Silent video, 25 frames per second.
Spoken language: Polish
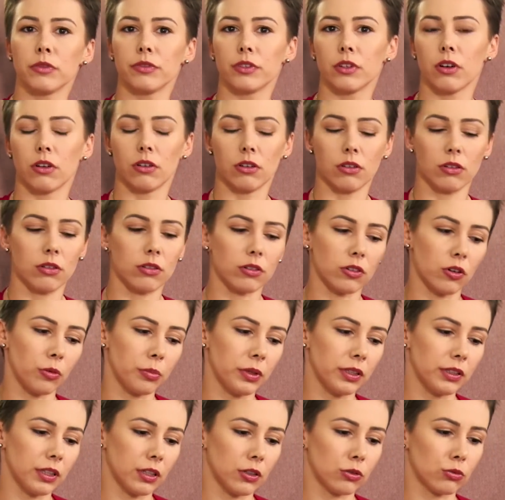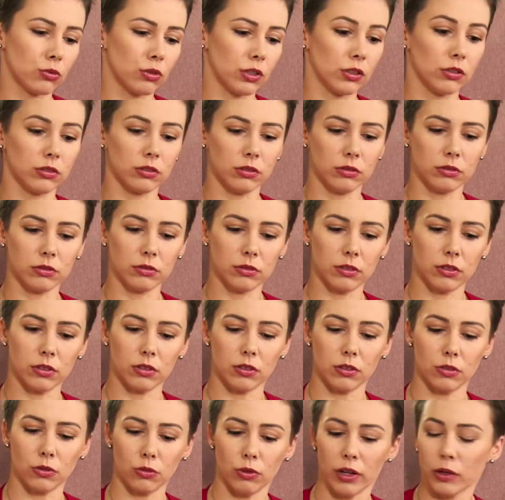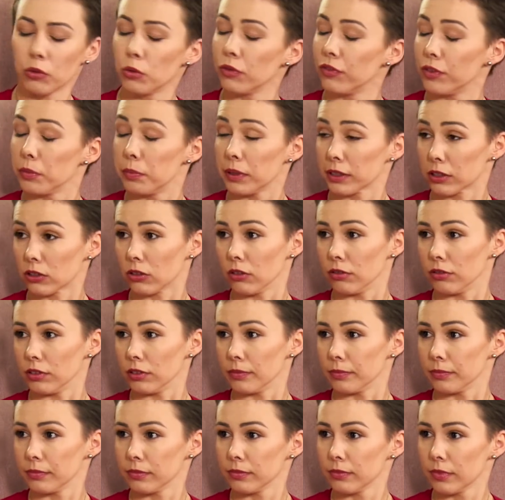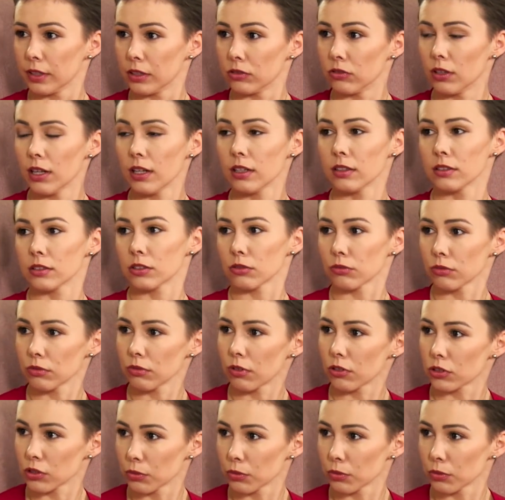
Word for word: mówi o kobietach, które e, uległy wypadkowi. Tak. No ale są